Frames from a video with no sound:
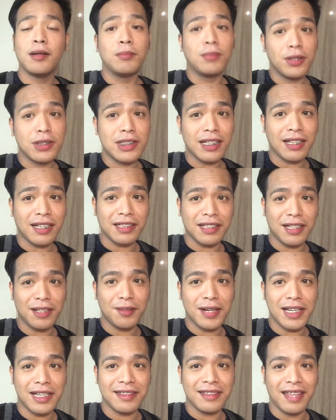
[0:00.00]
bukod sa Critical
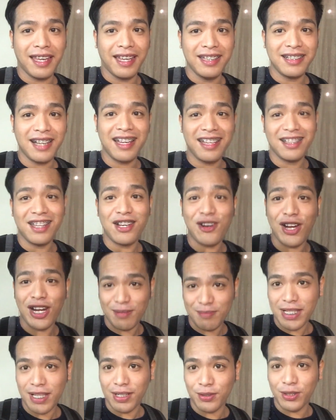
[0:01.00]
Wallet Day, ay hindi ko
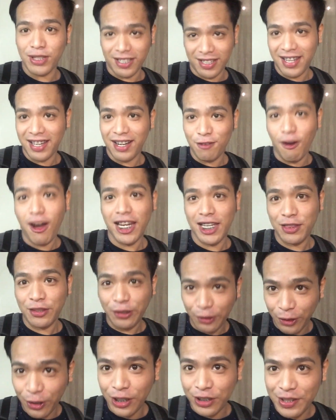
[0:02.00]
alam saan ko nalagay ang wallet
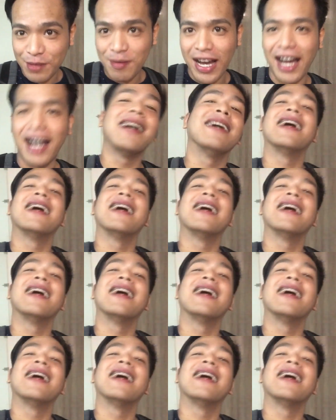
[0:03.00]
ko, di ba?